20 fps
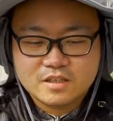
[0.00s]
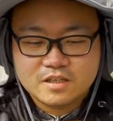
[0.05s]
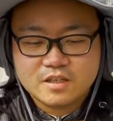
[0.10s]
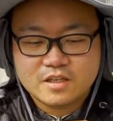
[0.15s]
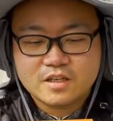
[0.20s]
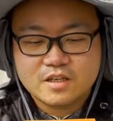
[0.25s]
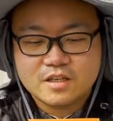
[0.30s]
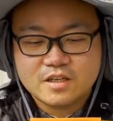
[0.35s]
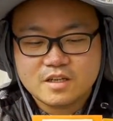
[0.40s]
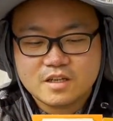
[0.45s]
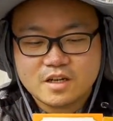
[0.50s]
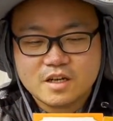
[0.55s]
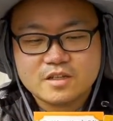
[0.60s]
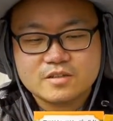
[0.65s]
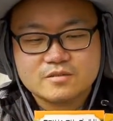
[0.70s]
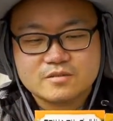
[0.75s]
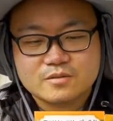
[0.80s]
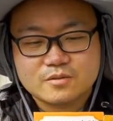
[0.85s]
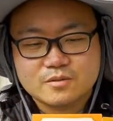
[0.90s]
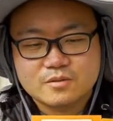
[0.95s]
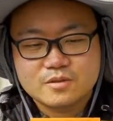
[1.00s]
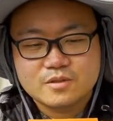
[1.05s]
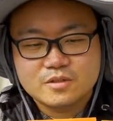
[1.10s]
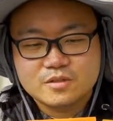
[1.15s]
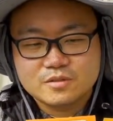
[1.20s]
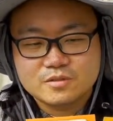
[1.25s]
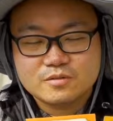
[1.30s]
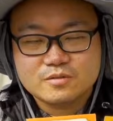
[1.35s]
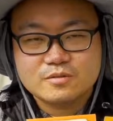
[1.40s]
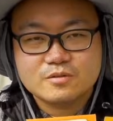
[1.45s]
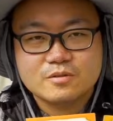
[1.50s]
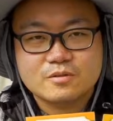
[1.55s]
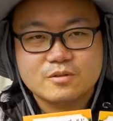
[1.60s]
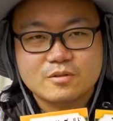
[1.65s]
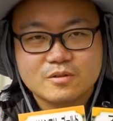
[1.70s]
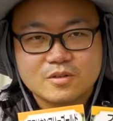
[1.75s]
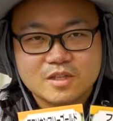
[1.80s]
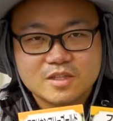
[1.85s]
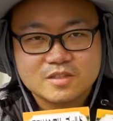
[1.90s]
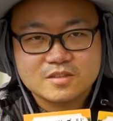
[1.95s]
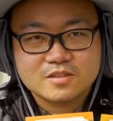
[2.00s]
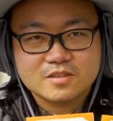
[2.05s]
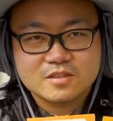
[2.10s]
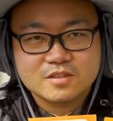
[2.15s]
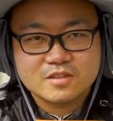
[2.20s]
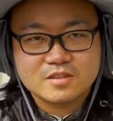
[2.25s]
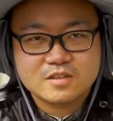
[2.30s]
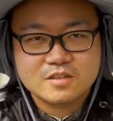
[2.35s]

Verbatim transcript: えー、あるというところです。